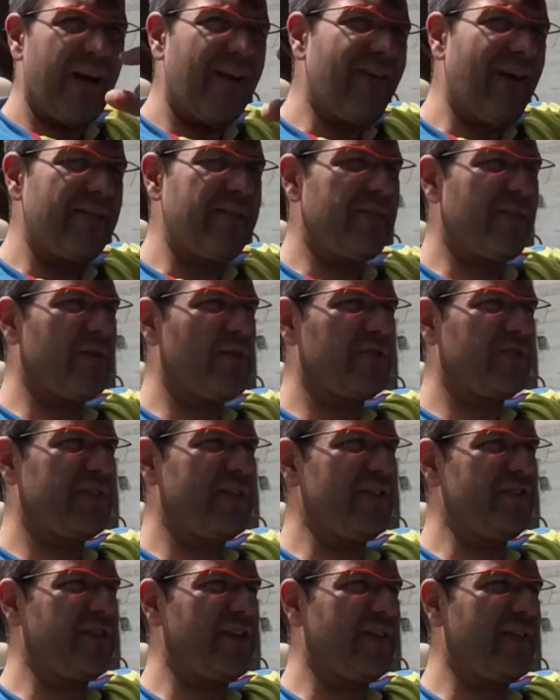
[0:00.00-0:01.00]
cavalli, una cosa
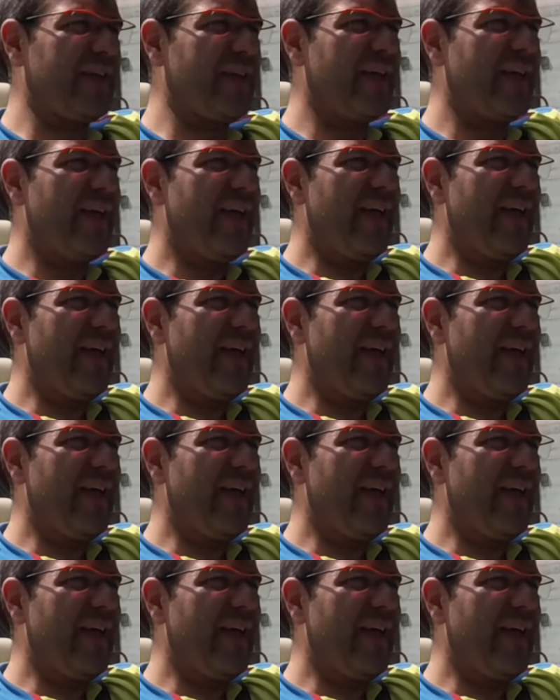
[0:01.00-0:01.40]
del genere,